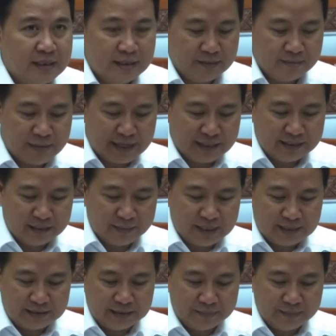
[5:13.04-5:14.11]
Baik, terima
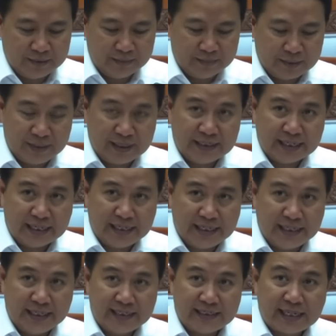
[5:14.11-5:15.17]
kasih Bapak.
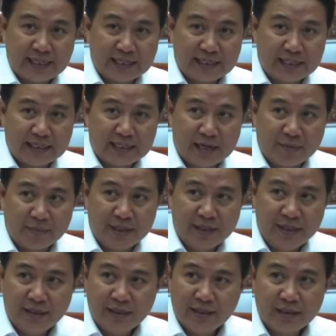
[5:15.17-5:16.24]
Jadi ah, pimpinan, catatan
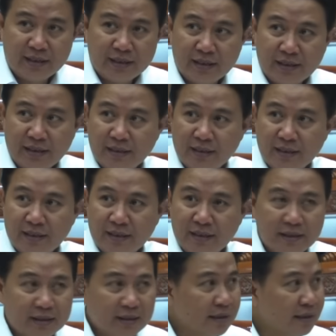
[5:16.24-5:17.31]
kami. Eh, pimpinan,
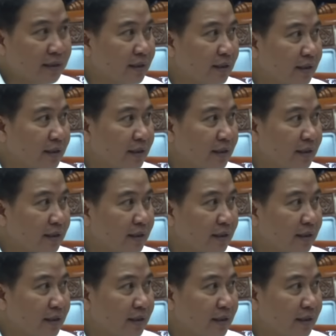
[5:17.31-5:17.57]
pimpinan.